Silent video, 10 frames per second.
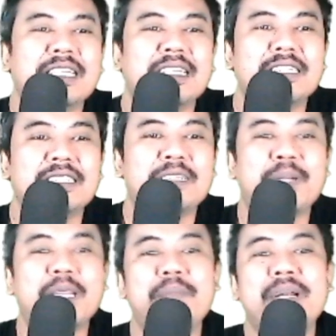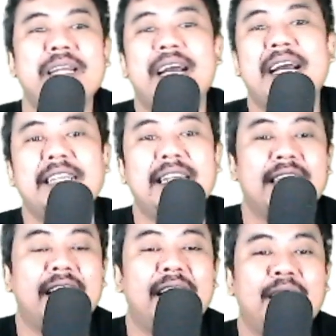Seperti mendiang
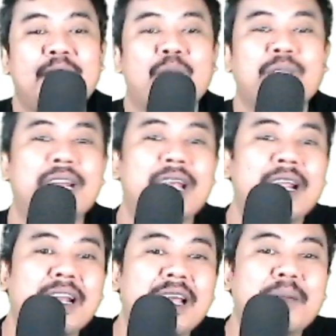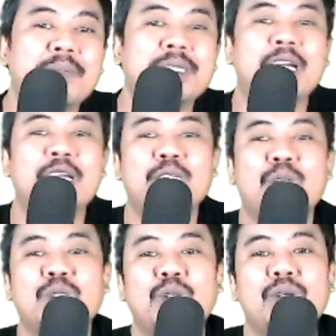ayahnya, Dokter Rana menjadi
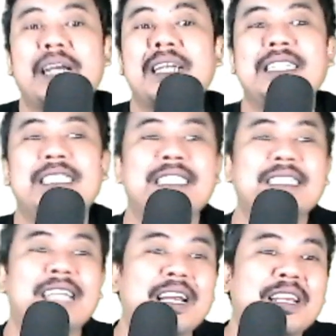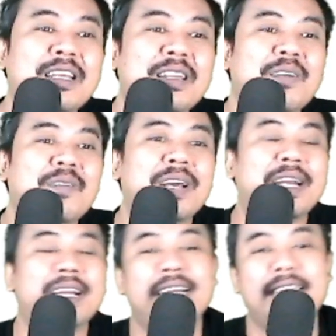sosok yang dicintai
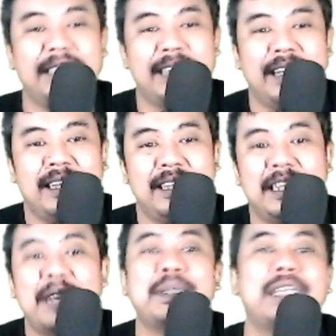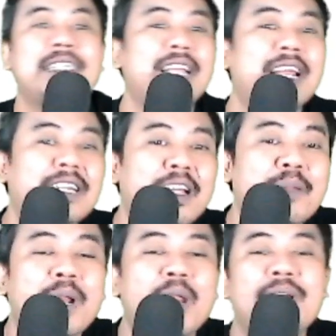warga desa. Ia menjadi teladan
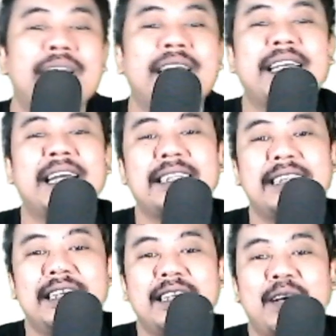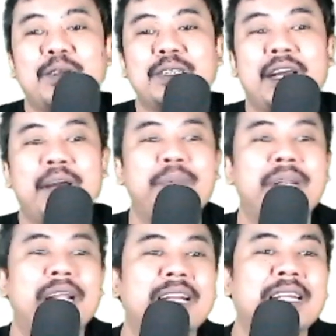melalui dedikasi, tanggung jawab,
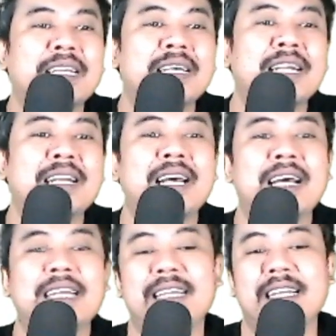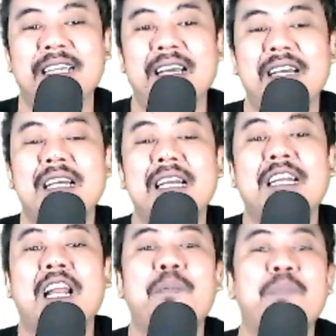dan kerendah hatiannya
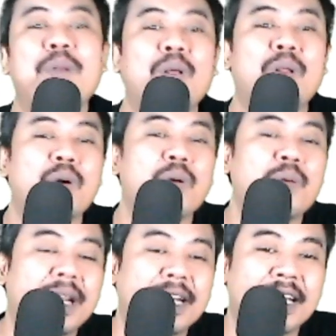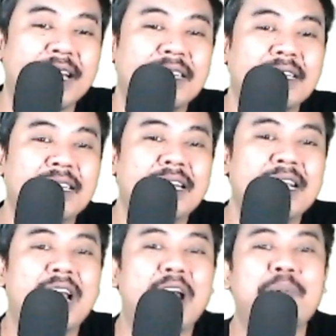dalam menolong warga.
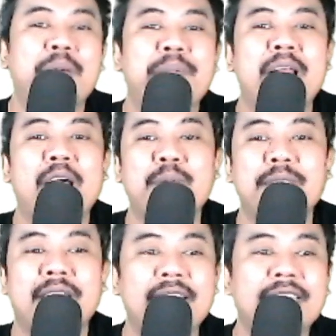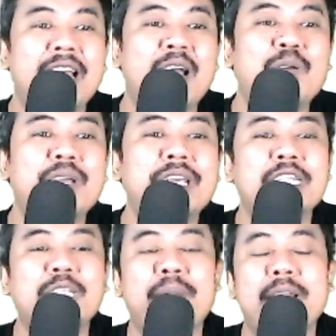Apabila aku besar nanti aku ingin
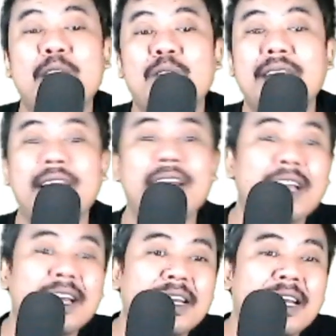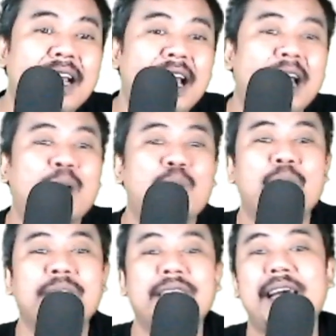seperti dokter Rana. Akan
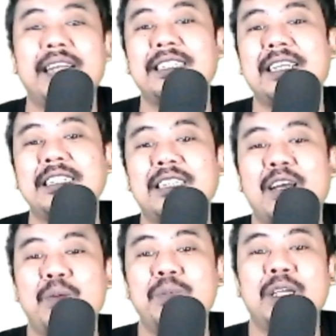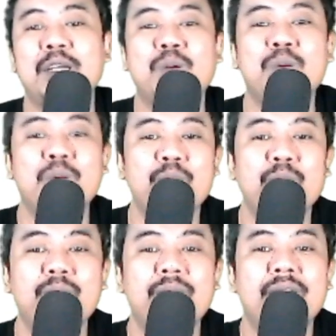kejar cita-citaku menjadi
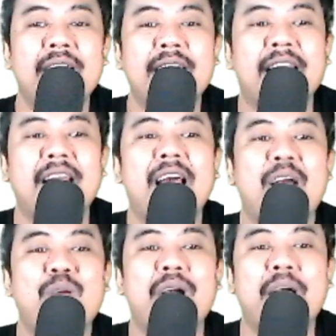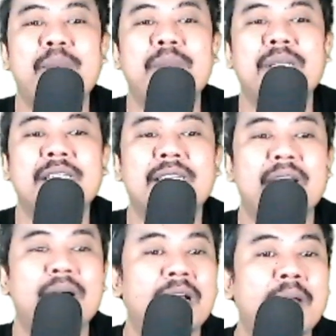guru dan aku akan
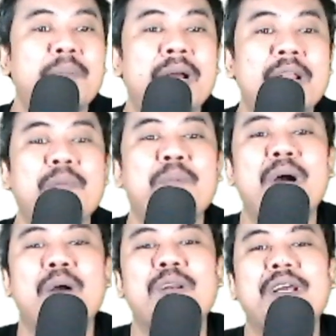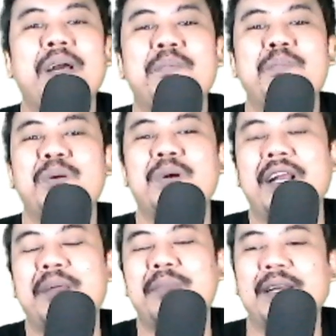kembali membangun kampung
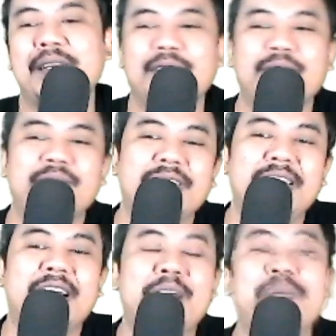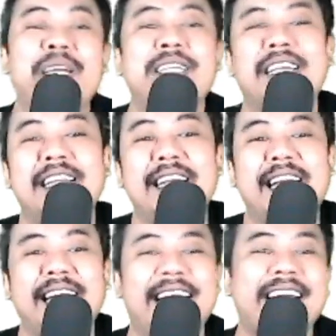halamanku. Ya gambarnya ini
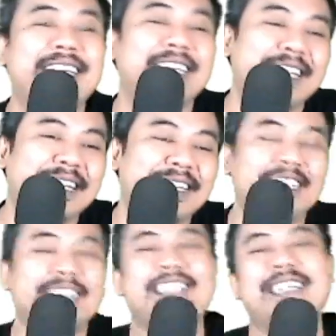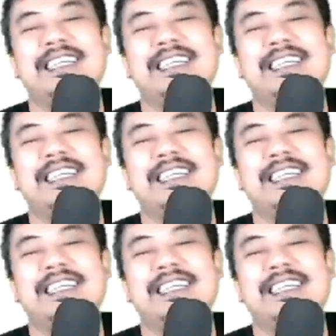laki-laki ya. Oke.